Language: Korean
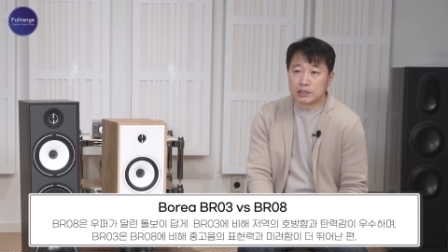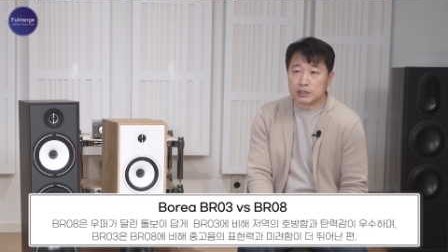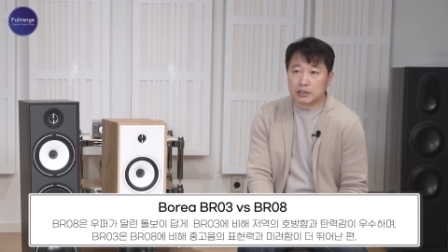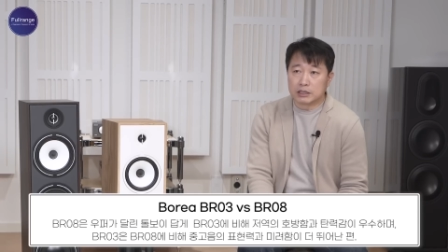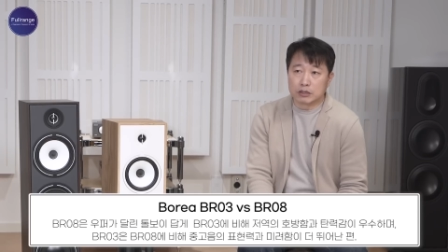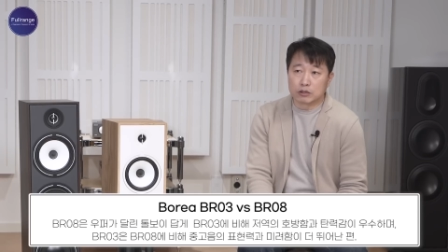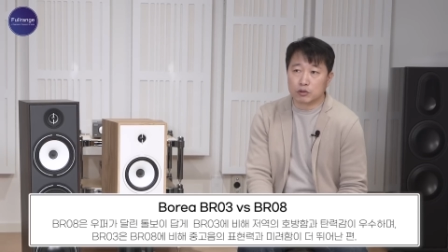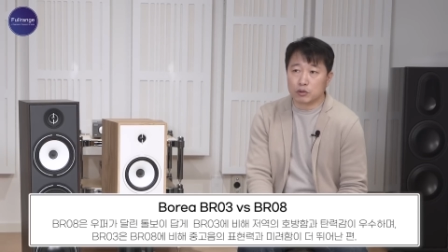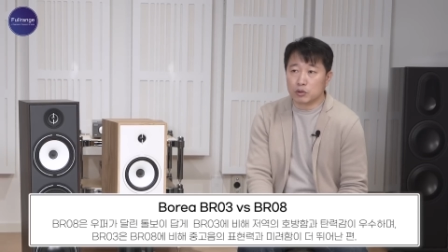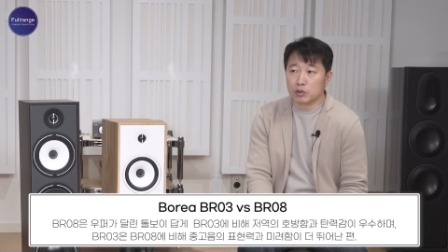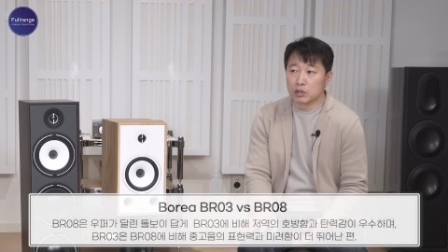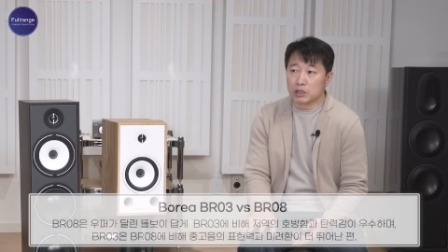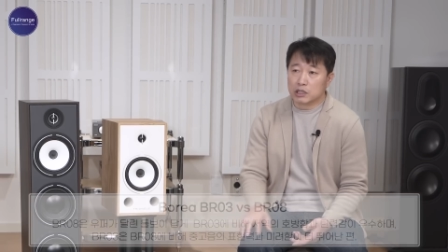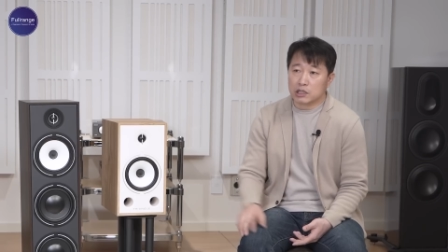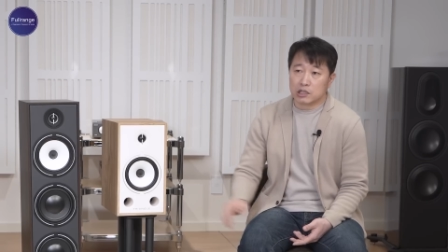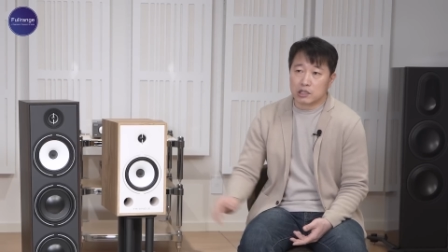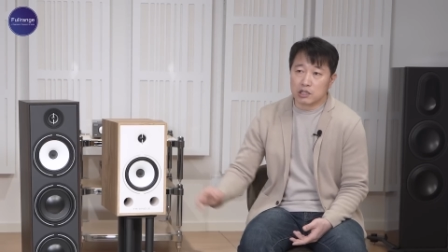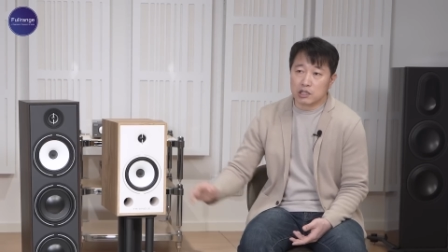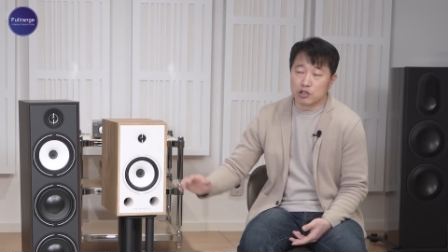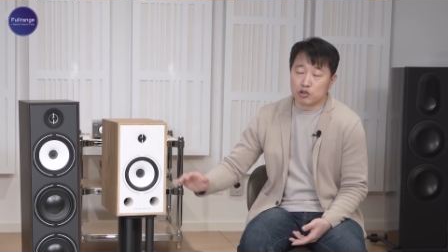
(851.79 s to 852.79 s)
그리고
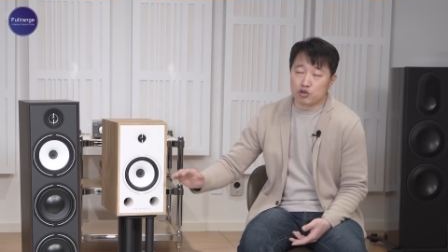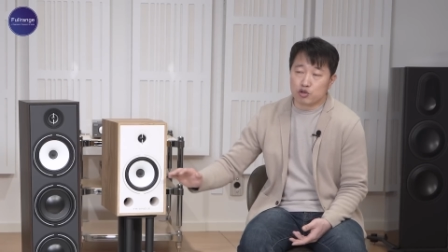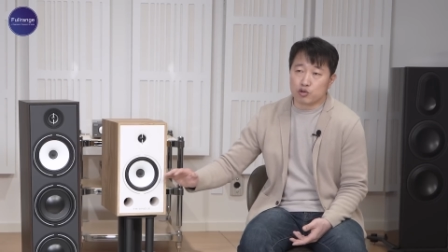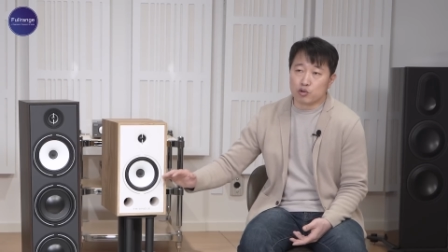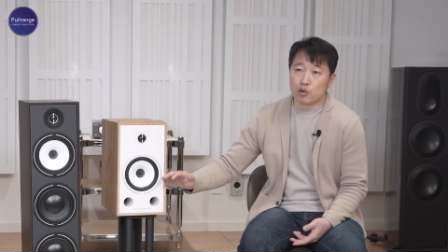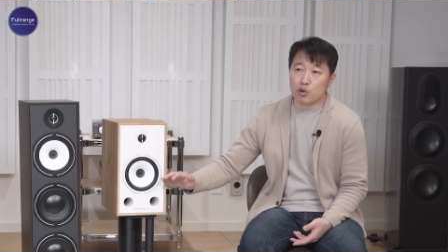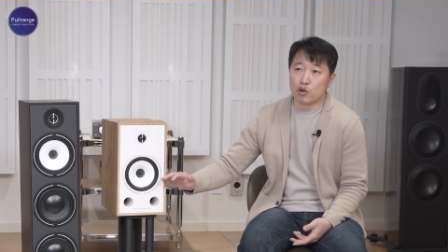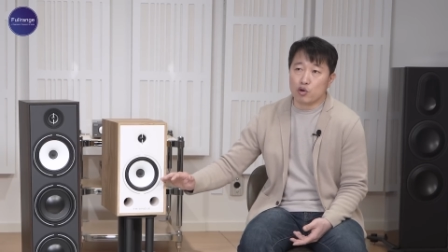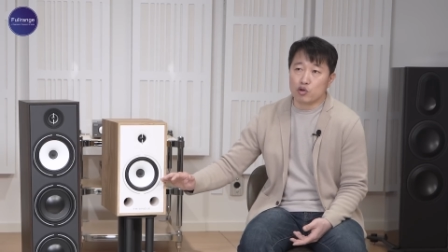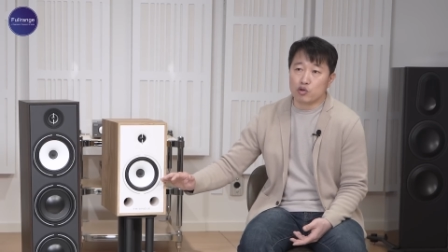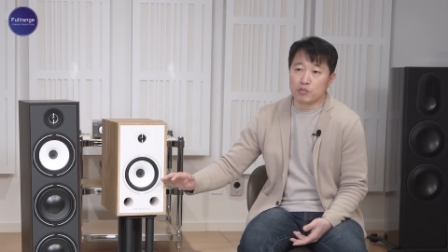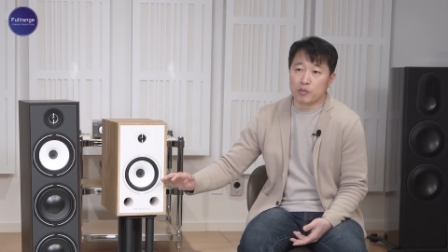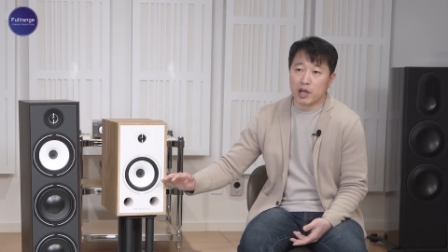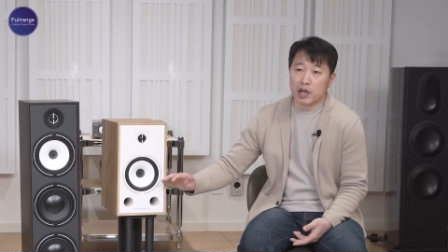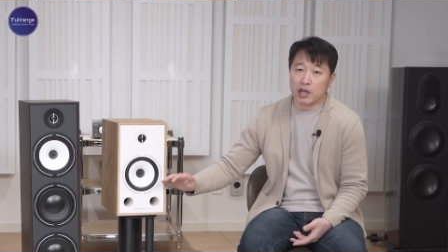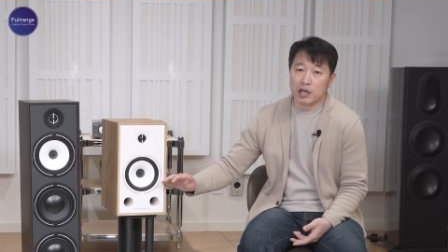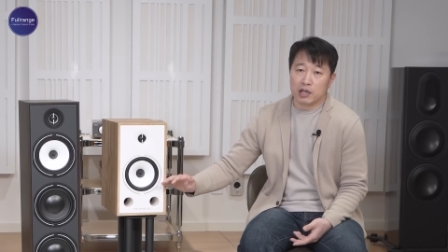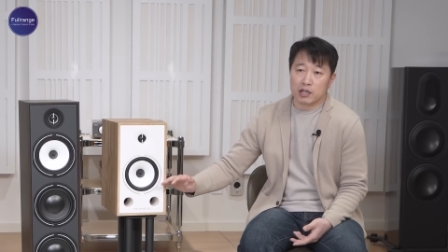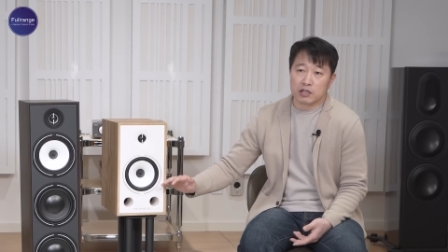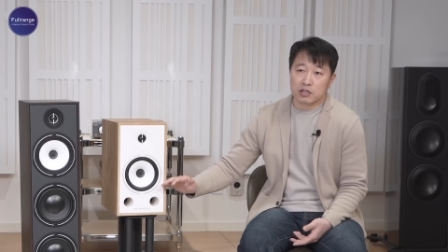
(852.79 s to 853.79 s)
이
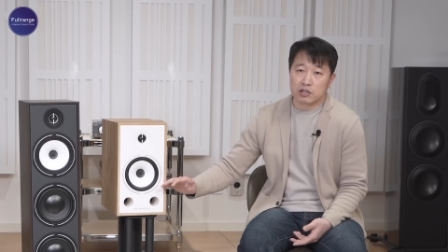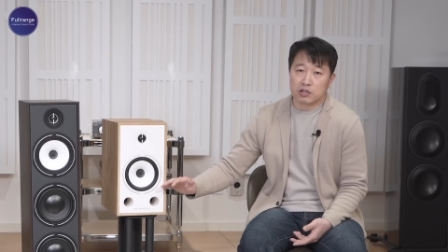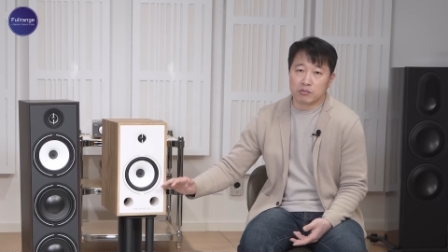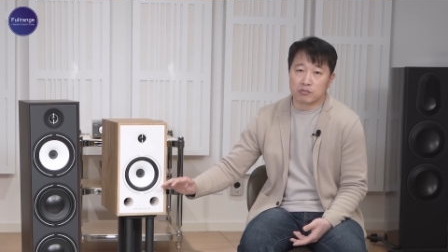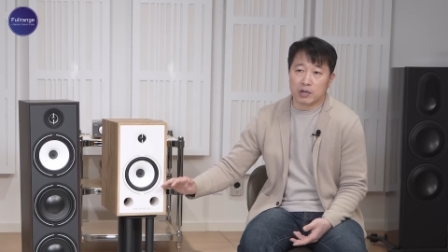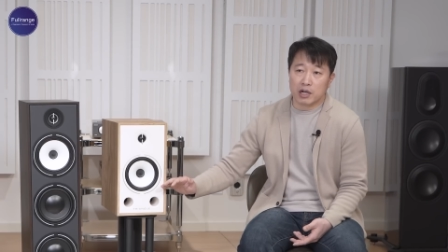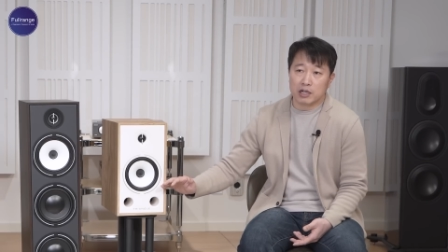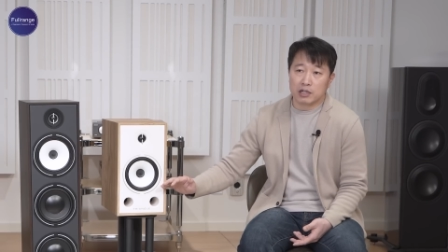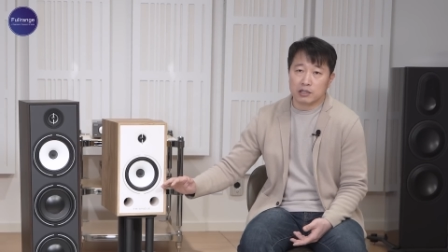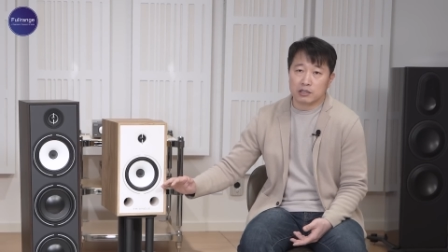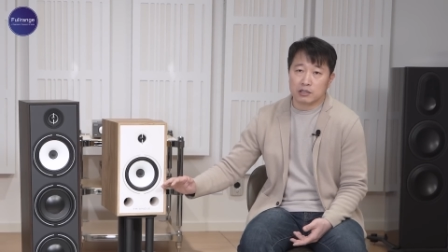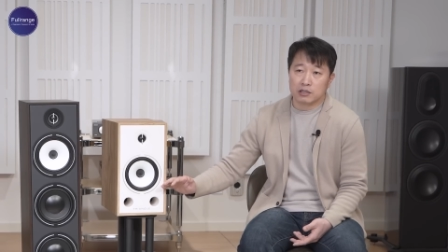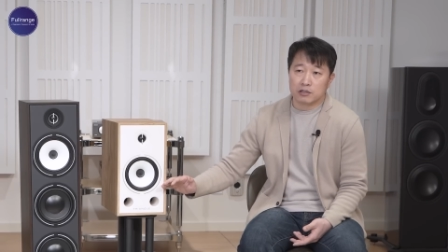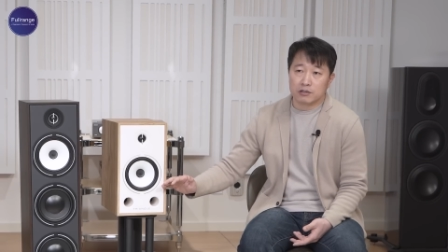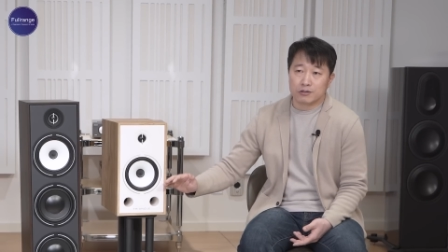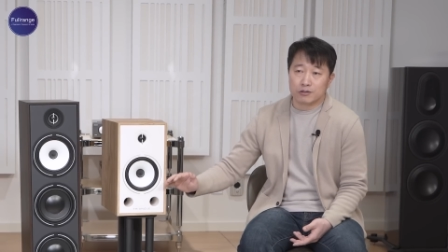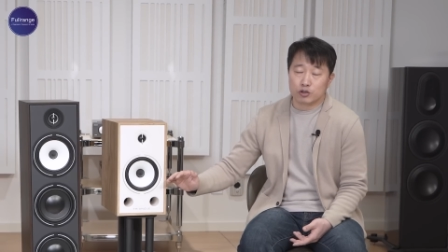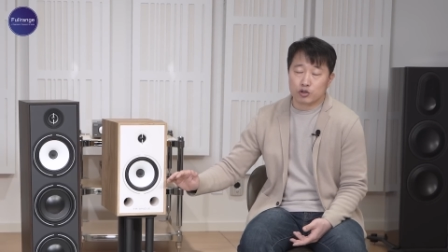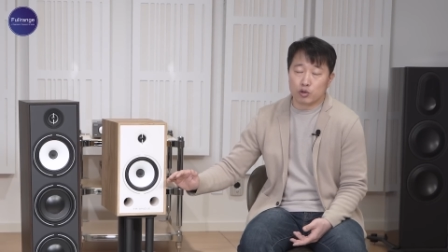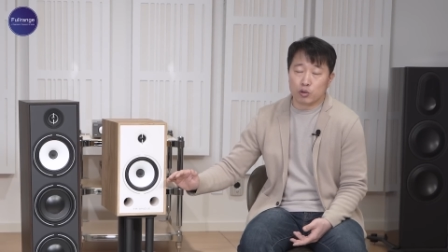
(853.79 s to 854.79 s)
중고음의 정말
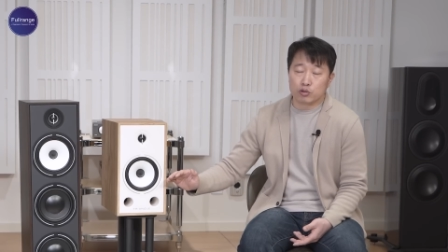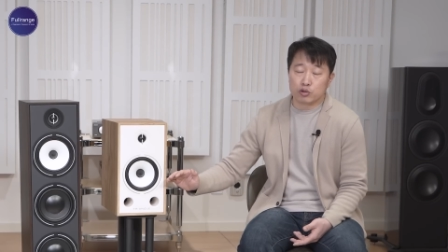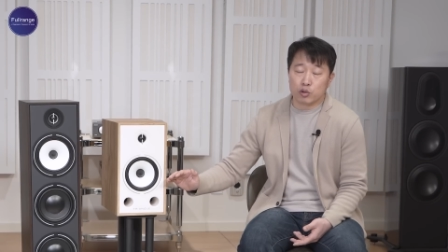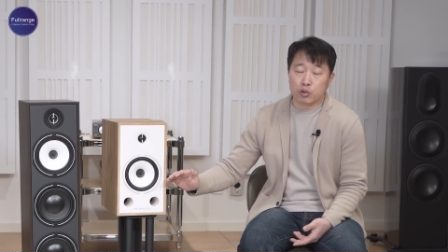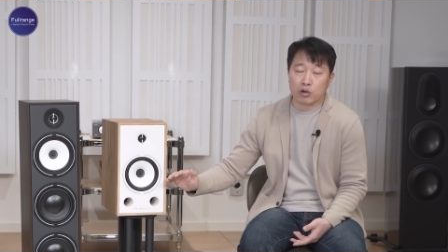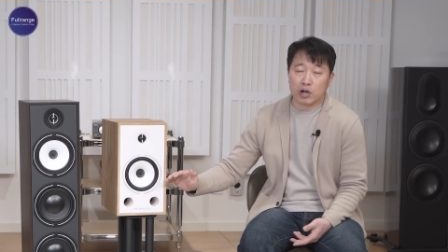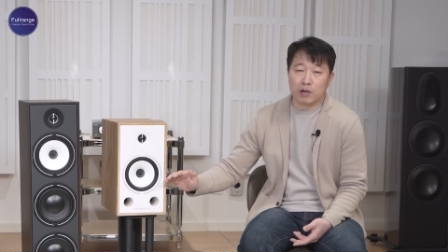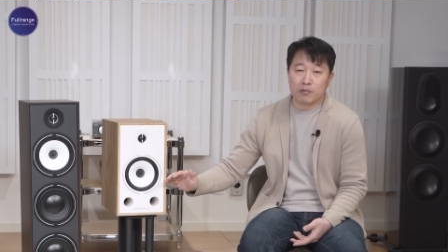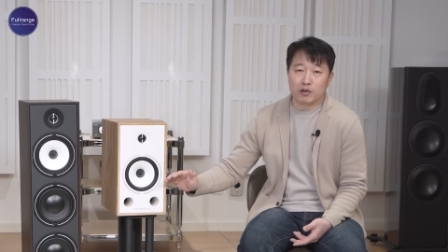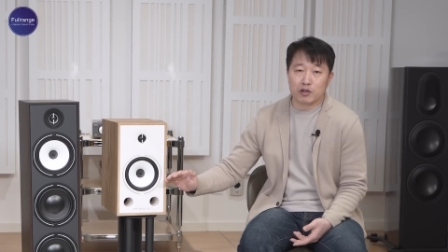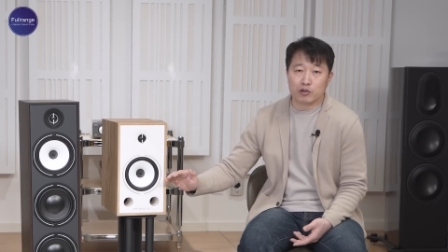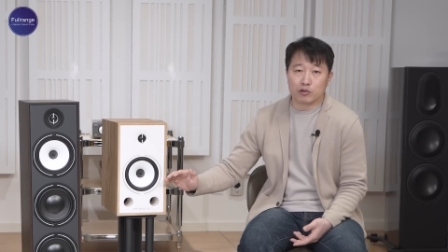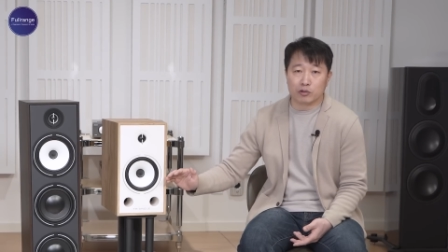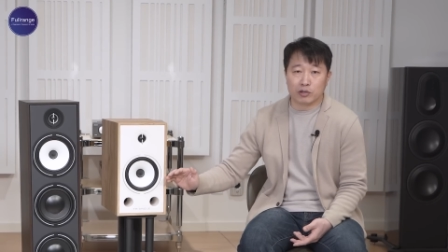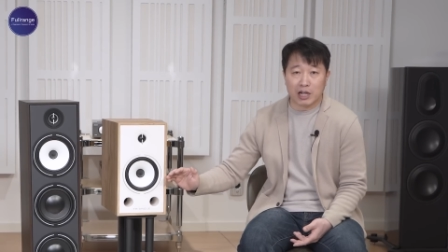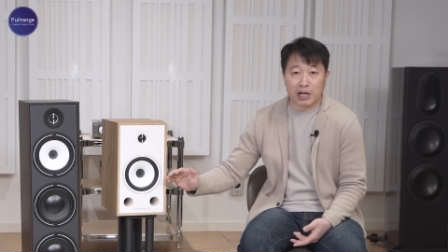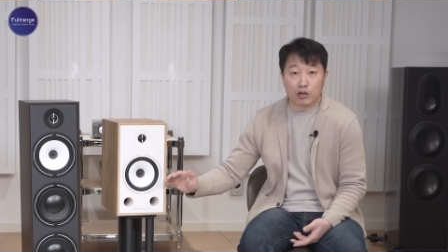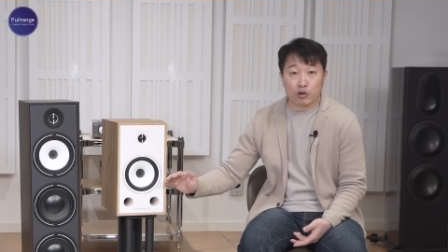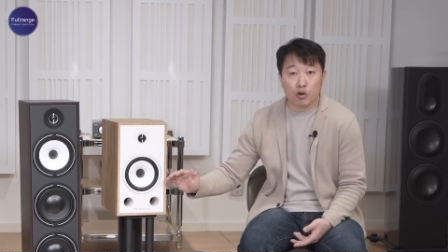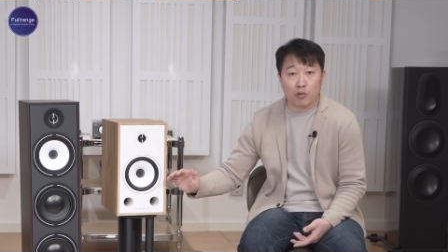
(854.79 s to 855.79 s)
촉촉하면서도
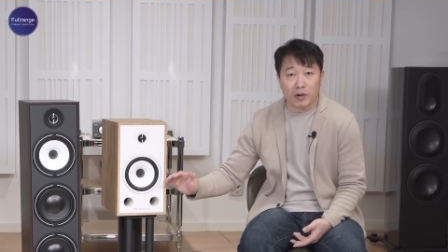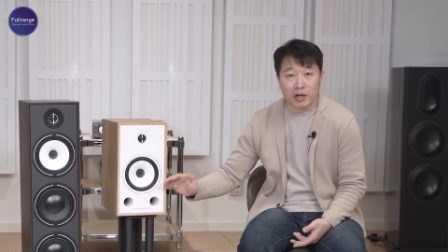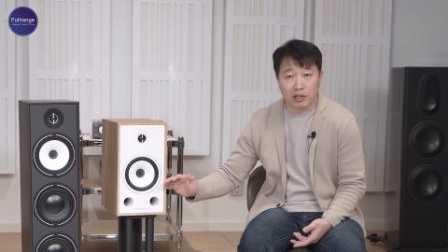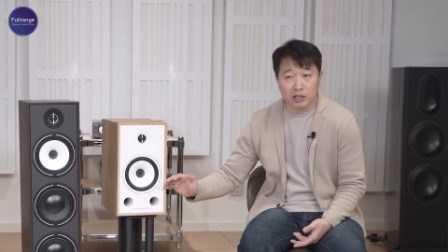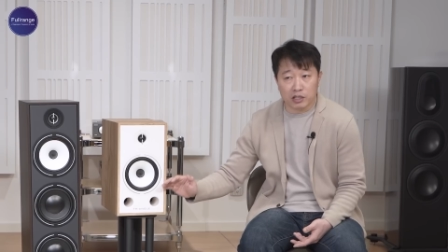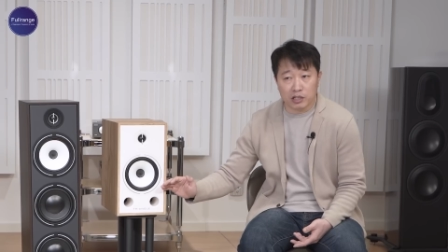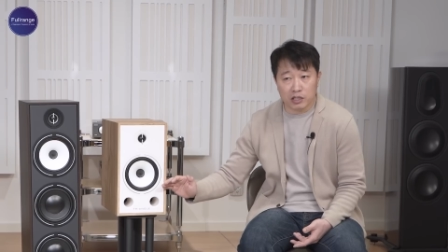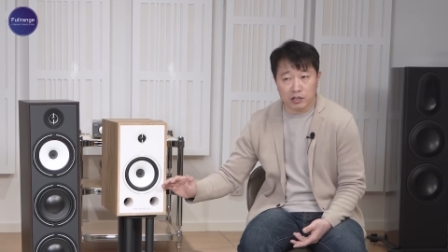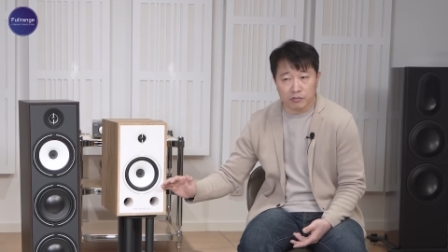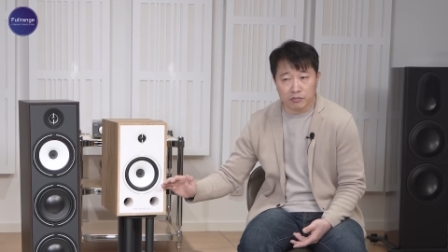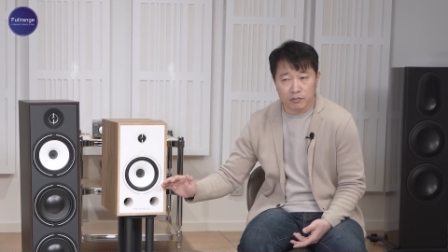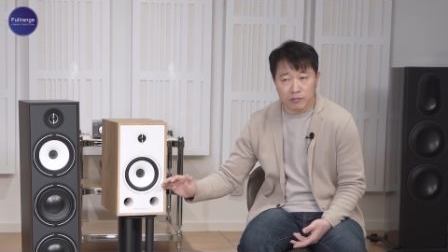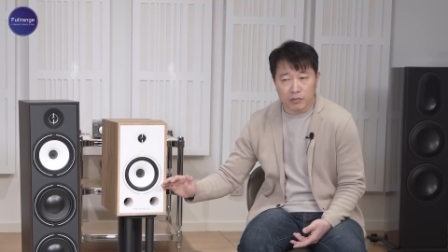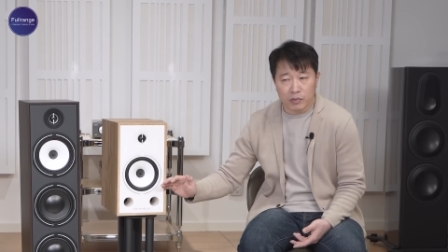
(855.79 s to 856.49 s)
달콤한 느낌,